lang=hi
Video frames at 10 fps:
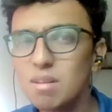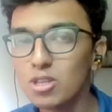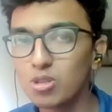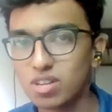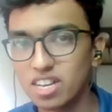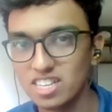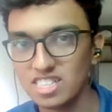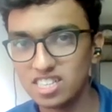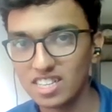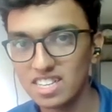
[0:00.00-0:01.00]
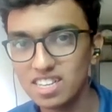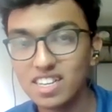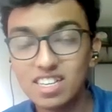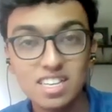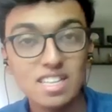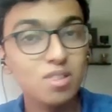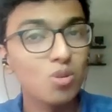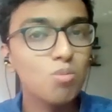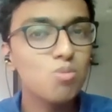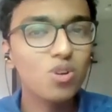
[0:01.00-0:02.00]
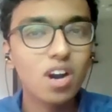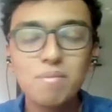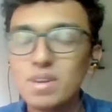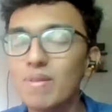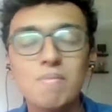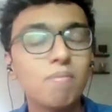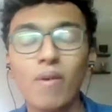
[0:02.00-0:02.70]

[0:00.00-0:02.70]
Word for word: मत छोटा कीजिए ये दो मुकाबले भी